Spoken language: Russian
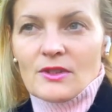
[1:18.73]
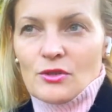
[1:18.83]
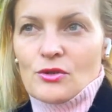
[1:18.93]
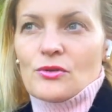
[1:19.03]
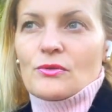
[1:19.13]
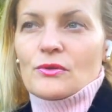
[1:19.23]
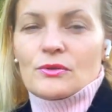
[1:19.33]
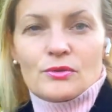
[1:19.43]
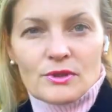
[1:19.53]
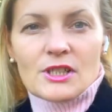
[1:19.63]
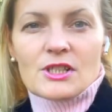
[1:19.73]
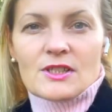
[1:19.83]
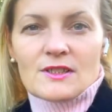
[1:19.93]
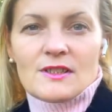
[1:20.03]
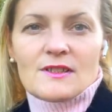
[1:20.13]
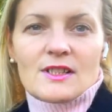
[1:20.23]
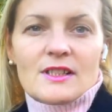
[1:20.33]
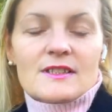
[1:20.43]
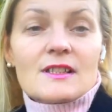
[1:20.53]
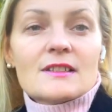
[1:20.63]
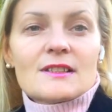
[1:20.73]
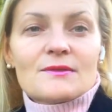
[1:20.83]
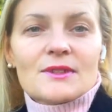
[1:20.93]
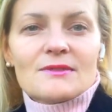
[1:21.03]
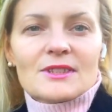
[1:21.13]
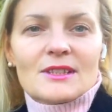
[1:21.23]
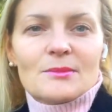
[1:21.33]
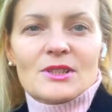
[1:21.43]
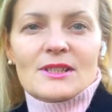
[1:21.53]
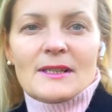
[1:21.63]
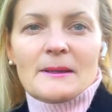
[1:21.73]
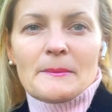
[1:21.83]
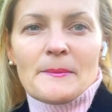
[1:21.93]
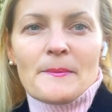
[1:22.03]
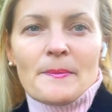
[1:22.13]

еще до нашей сессии, Александра вывела меня